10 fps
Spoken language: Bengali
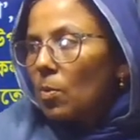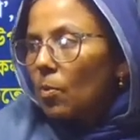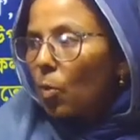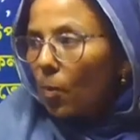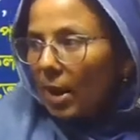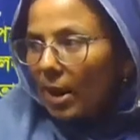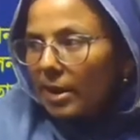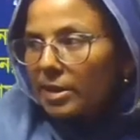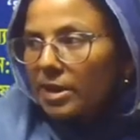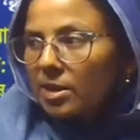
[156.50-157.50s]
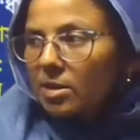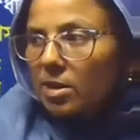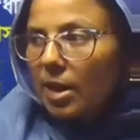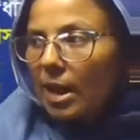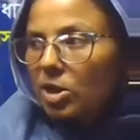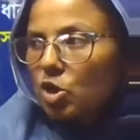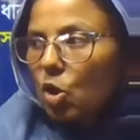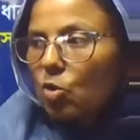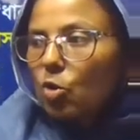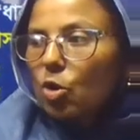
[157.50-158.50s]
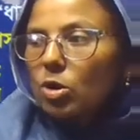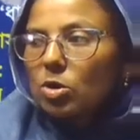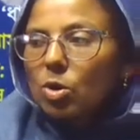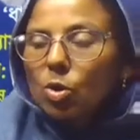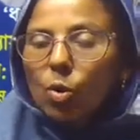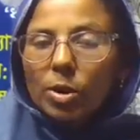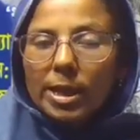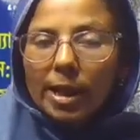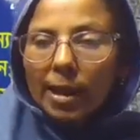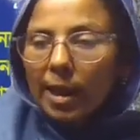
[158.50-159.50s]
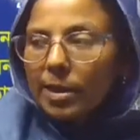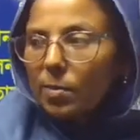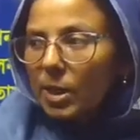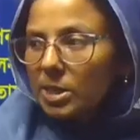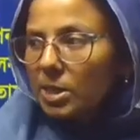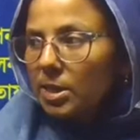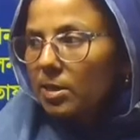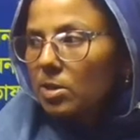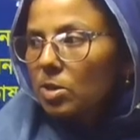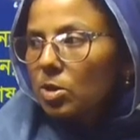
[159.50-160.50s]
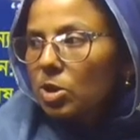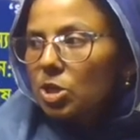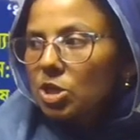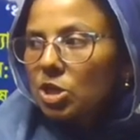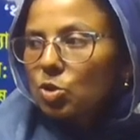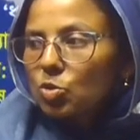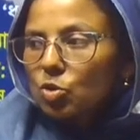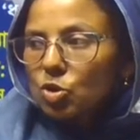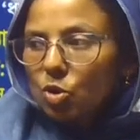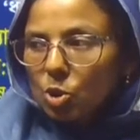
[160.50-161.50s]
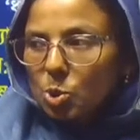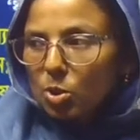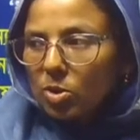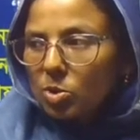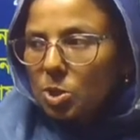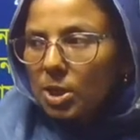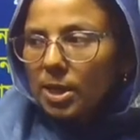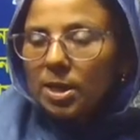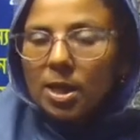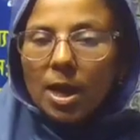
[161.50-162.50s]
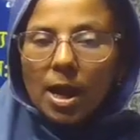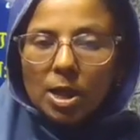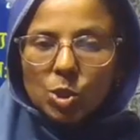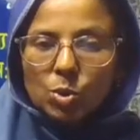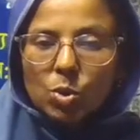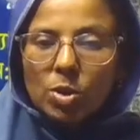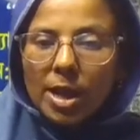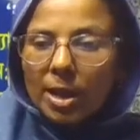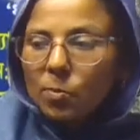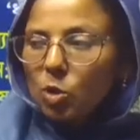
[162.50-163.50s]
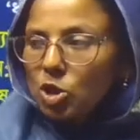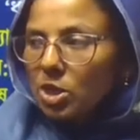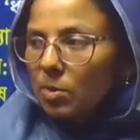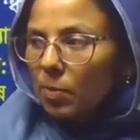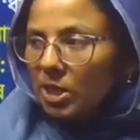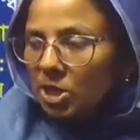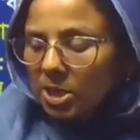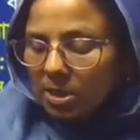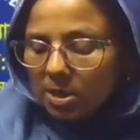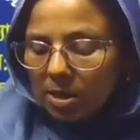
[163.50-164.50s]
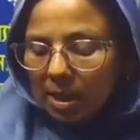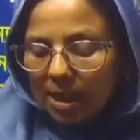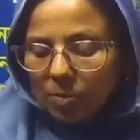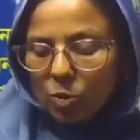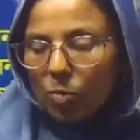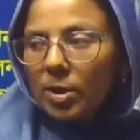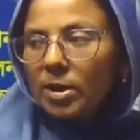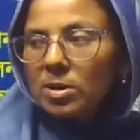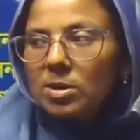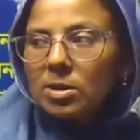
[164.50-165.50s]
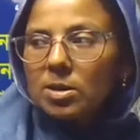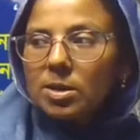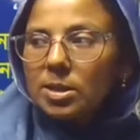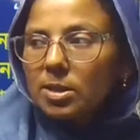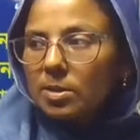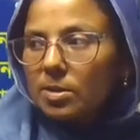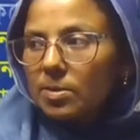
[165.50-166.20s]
বোবা কাহিনী গানের সংকলন রঙ্গিলা নায়ের মাঝি শিশুতোষ রচনা হচ্ছে হাসু এক পয়সার বাসি ডালিম কুমার ইত্যাদি